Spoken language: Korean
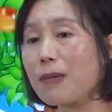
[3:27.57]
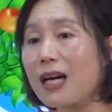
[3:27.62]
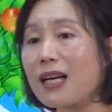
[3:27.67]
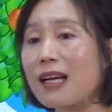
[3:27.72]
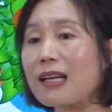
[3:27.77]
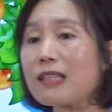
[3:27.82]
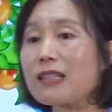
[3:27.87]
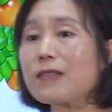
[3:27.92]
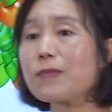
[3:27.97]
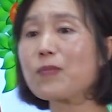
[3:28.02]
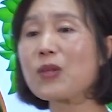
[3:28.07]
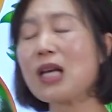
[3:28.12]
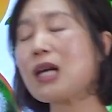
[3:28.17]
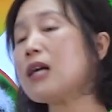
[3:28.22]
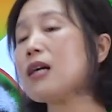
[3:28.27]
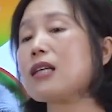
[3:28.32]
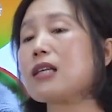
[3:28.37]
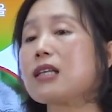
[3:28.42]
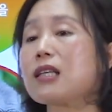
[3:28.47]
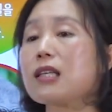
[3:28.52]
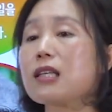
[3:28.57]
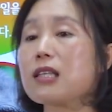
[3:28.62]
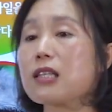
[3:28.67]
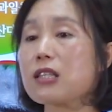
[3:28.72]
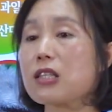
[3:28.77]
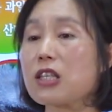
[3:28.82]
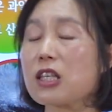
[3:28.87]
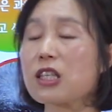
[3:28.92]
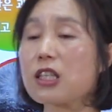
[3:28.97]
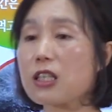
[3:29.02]
말하는 이
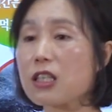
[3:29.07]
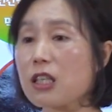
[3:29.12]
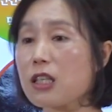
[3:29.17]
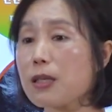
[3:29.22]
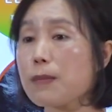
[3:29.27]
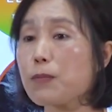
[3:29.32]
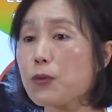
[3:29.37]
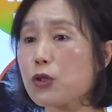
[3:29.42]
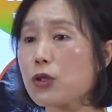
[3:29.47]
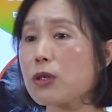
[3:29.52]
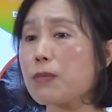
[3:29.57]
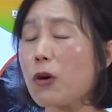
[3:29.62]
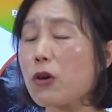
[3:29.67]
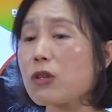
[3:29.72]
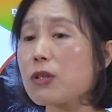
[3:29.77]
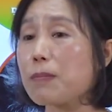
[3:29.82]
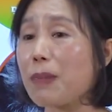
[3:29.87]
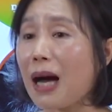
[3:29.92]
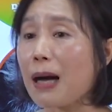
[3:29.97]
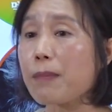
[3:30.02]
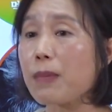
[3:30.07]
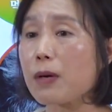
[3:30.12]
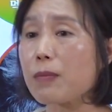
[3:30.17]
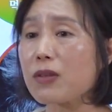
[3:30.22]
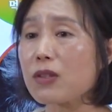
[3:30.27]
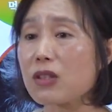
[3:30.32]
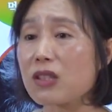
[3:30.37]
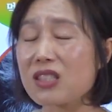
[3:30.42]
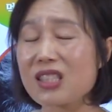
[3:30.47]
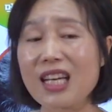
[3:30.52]
그, 그 그린푸드를 먹는
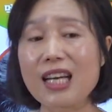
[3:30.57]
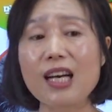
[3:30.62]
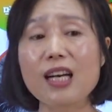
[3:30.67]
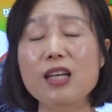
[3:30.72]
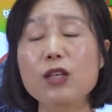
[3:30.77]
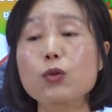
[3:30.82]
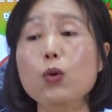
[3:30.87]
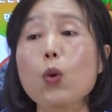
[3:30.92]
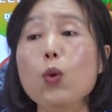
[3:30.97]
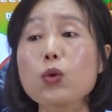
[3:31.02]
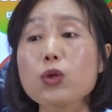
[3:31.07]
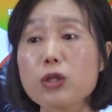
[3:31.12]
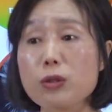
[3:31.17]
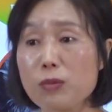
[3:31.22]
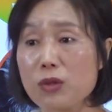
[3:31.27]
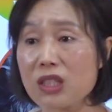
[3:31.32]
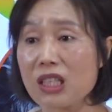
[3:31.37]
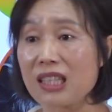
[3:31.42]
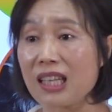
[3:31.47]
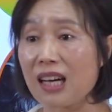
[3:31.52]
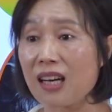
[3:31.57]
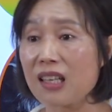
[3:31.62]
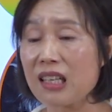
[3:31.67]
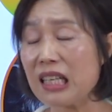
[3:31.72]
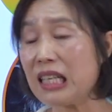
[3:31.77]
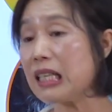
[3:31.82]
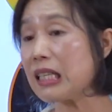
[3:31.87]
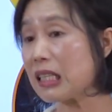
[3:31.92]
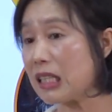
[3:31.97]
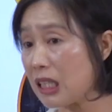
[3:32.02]
방법은 차라리 로우 스무디나
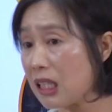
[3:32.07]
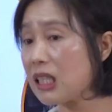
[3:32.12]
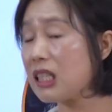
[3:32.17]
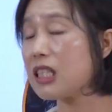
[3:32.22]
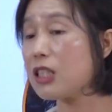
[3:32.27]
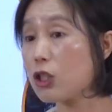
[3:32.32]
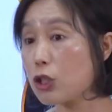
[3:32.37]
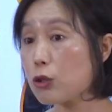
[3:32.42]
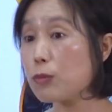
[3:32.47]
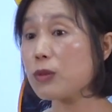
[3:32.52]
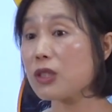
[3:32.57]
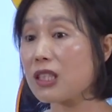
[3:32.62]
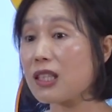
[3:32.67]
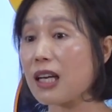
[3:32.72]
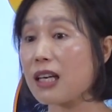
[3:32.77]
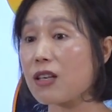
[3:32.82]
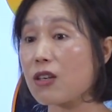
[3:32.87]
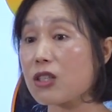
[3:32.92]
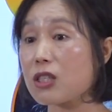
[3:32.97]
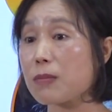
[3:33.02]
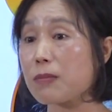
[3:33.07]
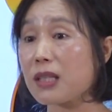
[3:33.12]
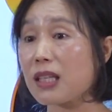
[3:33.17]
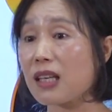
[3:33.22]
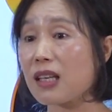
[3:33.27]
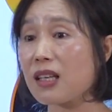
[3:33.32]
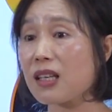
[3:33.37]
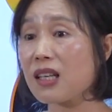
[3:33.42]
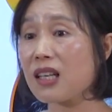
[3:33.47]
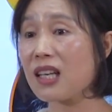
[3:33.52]
그린 스무디라는
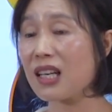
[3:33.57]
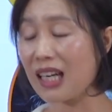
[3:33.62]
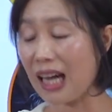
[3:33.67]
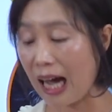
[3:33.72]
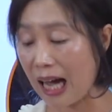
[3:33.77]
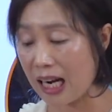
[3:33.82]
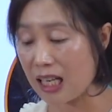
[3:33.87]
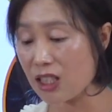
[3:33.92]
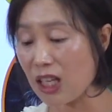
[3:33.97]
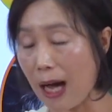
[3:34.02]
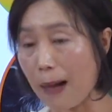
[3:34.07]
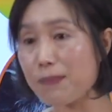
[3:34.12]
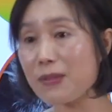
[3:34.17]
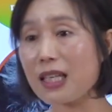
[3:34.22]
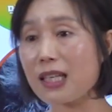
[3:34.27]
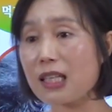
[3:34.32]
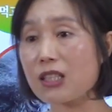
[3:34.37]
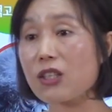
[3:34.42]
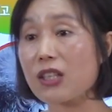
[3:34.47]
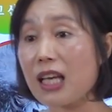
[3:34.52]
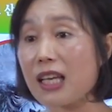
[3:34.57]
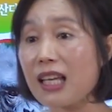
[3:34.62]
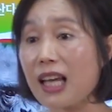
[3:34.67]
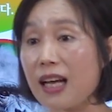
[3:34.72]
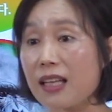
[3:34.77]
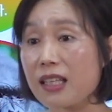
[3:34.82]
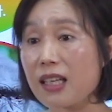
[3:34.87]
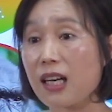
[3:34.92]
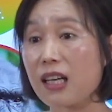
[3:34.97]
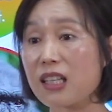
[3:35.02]
것입니다. 갈아서 압착해서 낸 게
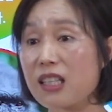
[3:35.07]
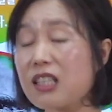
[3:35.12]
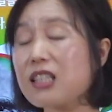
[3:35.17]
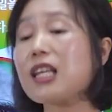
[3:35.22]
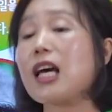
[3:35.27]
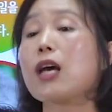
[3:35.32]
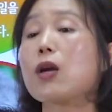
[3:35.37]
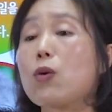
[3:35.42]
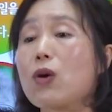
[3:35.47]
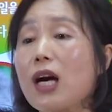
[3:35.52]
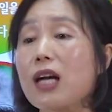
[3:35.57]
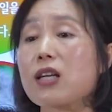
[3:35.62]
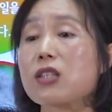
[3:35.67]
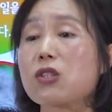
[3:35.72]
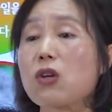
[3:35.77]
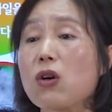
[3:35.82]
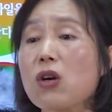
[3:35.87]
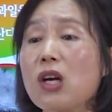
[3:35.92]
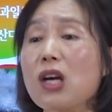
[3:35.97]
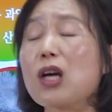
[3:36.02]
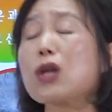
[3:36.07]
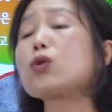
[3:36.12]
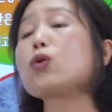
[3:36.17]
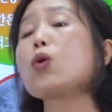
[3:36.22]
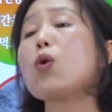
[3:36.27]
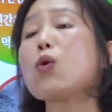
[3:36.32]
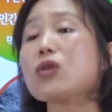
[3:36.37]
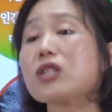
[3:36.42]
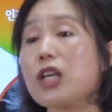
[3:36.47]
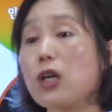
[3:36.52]
아니라 그대로 갈아서
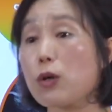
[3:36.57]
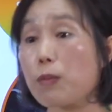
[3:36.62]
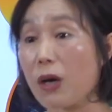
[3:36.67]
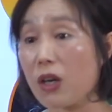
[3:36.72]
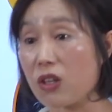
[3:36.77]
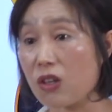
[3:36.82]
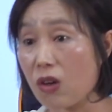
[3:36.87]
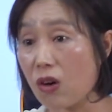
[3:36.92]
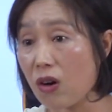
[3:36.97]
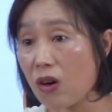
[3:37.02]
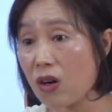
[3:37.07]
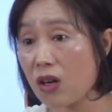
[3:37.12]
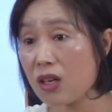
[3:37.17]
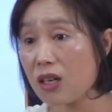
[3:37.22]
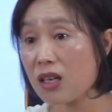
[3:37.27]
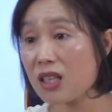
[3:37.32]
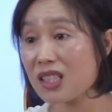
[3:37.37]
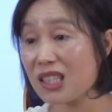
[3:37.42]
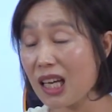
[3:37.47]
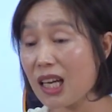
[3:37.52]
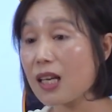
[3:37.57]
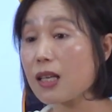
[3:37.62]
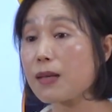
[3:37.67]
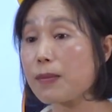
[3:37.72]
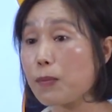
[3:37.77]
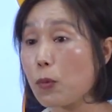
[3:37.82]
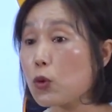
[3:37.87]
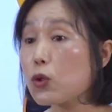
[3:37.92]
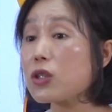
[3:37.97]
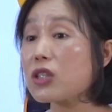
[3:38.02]
통째로 먹는 거. 차라리
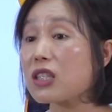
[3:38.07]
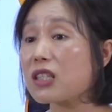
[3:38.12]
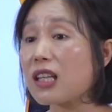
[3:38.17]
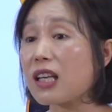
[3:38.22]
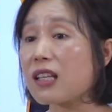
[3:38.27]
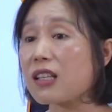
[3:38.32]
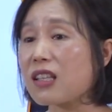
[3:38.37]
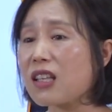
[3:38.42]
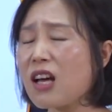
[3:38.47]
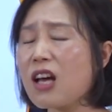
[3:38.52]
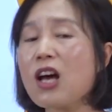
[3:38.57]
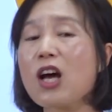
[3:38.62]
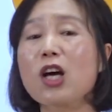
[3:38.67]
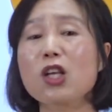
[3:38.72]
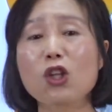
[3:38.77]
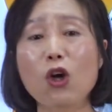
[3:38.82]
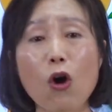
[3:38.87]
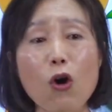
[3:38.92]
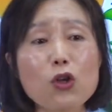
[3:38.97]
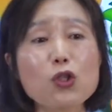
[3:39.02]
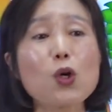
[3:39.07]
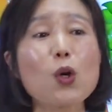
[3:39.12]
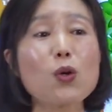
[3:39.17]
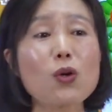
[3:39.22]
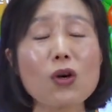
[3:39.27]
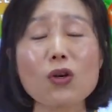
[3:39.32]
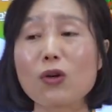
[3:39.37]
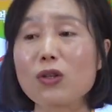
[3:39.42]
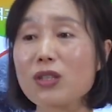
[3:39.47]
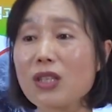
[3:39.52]
못 드실 때는. 더 좋은
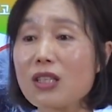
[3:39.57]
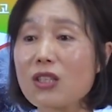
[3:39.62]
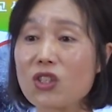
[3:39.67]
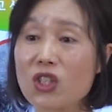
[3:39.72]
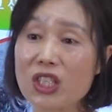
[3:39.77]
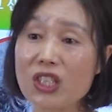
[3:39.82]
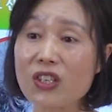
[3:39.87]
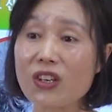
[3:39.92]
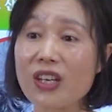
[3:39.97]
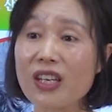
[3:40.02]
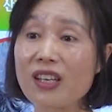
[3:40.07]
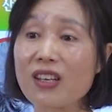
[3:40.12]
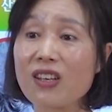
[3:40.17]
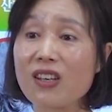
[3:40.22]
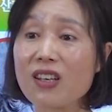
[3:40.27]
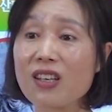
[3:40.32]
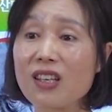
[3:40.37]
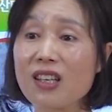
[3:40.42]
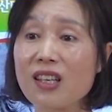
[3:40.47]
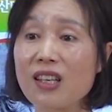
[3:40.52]
건 어떻게 드시는 거예요?